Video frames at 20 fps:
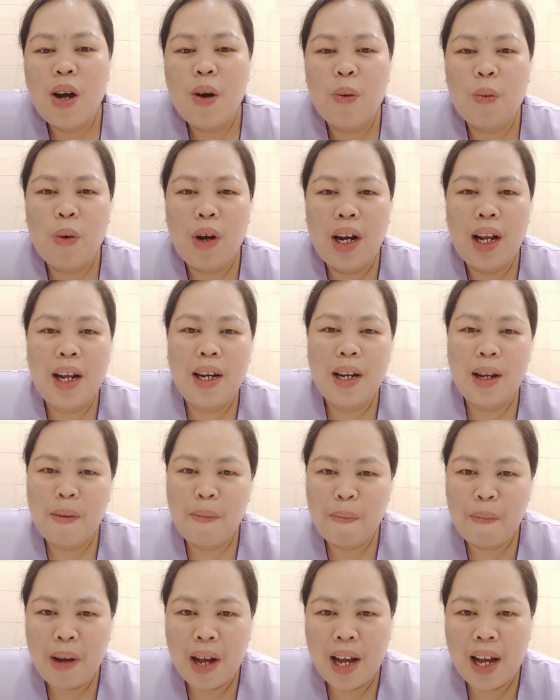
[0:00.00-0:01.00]
wala nang
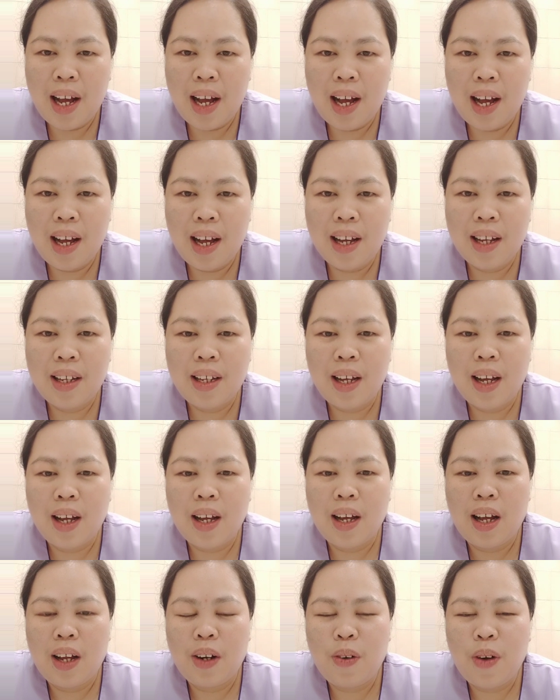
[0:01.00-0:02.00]
pa
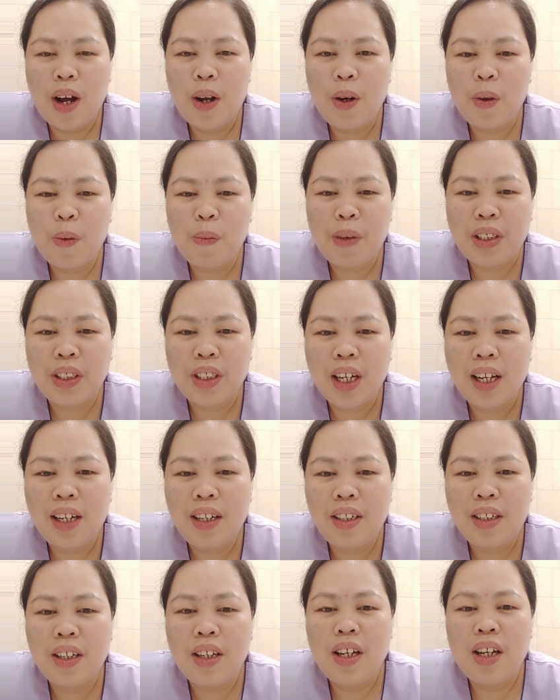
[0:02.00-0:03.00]
ano-ano pa dyan,